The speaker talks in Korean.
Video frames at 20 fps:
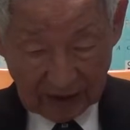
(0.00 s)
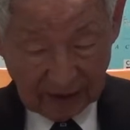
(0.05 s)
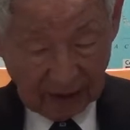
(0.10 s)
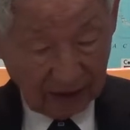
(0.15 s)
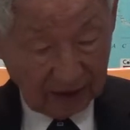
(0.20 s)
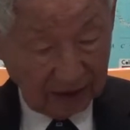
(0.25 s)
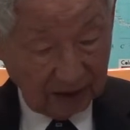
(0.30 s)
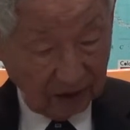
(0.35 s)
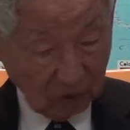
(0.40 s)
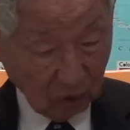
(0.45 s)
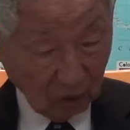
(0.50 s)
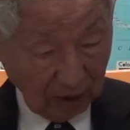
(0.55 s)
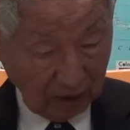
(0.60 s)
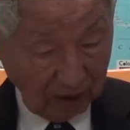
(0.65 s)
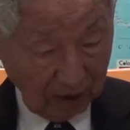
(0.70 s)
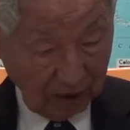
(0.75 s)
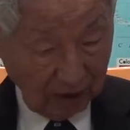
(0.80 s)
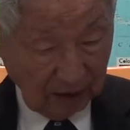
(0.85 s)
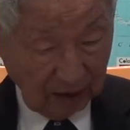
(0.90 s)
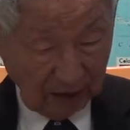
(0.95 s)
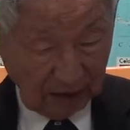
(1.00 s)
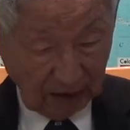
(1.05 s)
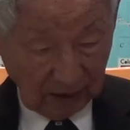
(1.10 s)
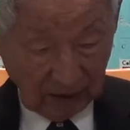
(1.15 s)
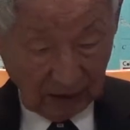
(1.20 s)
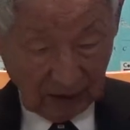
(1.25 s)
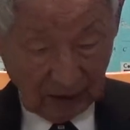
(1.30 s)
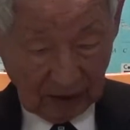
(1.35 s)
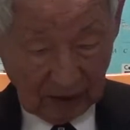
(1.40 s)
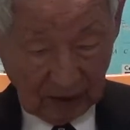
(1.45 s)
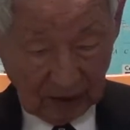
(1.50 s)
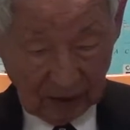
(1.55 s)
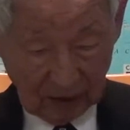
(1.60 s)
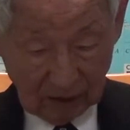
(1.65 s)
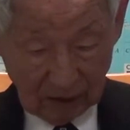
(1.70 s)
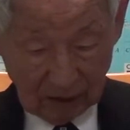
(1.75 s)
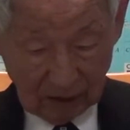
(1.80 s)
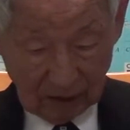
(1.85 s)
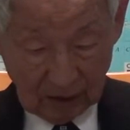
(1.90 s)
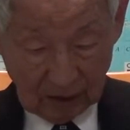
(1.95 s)
자신과 어,
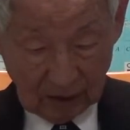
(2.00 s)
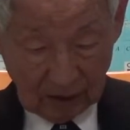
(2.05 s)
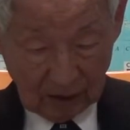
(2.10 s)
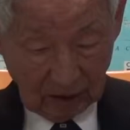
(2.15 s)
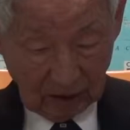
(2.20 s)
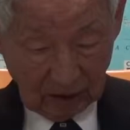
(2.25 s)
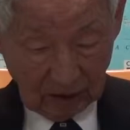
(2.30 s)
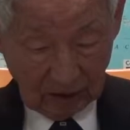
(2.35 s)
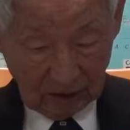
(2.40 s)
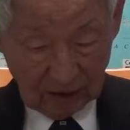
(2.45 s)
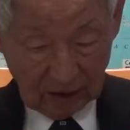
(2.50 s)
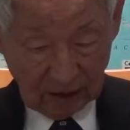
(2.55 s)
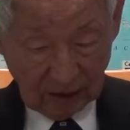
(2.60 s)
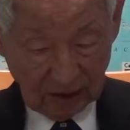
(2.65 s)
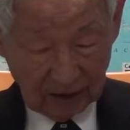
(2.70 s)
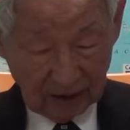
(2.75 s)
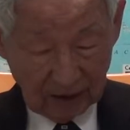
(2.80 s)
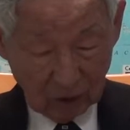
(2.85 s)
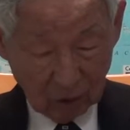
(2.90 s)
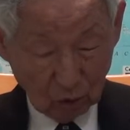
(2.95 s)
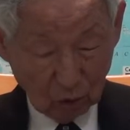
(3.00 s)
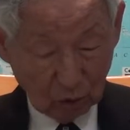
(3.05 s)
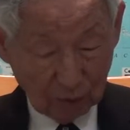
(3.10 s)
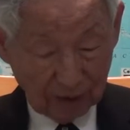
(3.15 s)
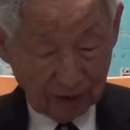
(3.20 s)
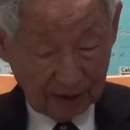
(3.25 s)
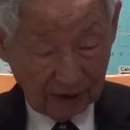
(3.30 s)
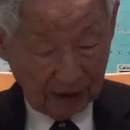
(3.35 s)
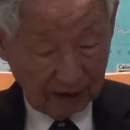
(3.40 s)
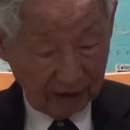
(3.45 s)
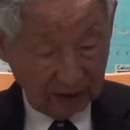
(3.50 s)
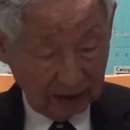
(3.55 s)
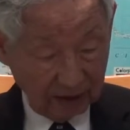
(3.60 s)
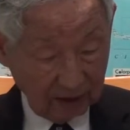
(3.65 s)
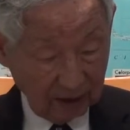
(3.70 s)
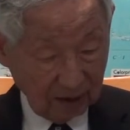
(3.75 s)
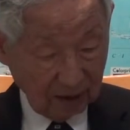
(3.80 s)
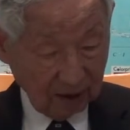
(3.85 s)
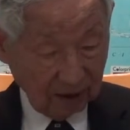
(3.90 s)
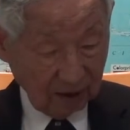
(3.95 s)
어, 자기 주변에
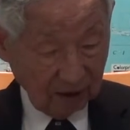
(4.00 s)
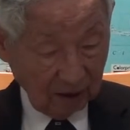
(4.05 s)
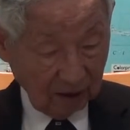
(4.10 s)
있는